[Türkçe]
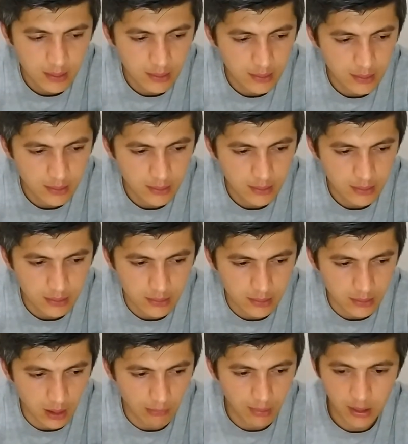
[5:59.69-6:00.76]

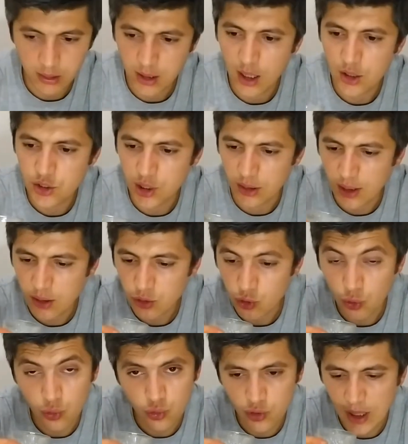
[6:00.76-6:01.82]
Ee, ama gerçekten
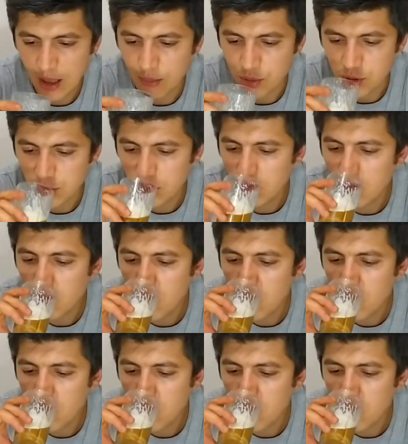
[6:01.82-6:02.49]
çok güzelmiş.